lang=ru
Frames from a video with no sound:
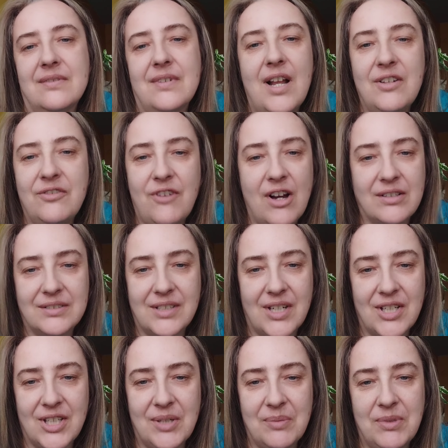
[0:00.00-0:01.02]

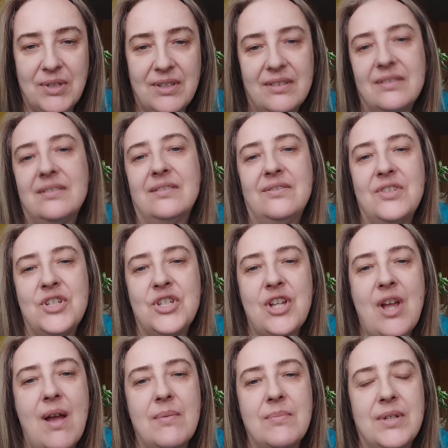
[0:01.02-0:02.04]
альфакторными
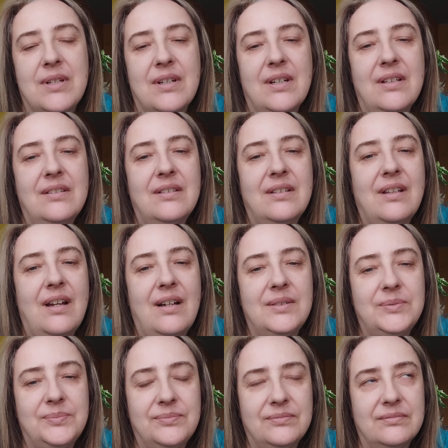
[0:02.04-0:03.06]
вещами,
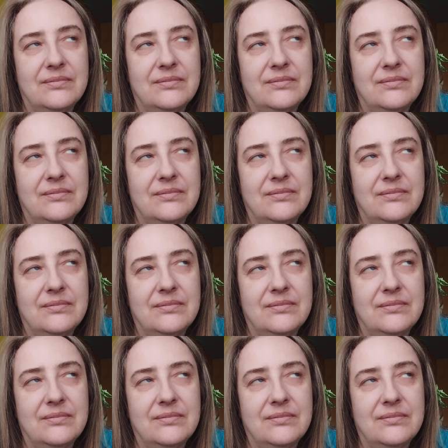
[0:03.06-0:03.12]
это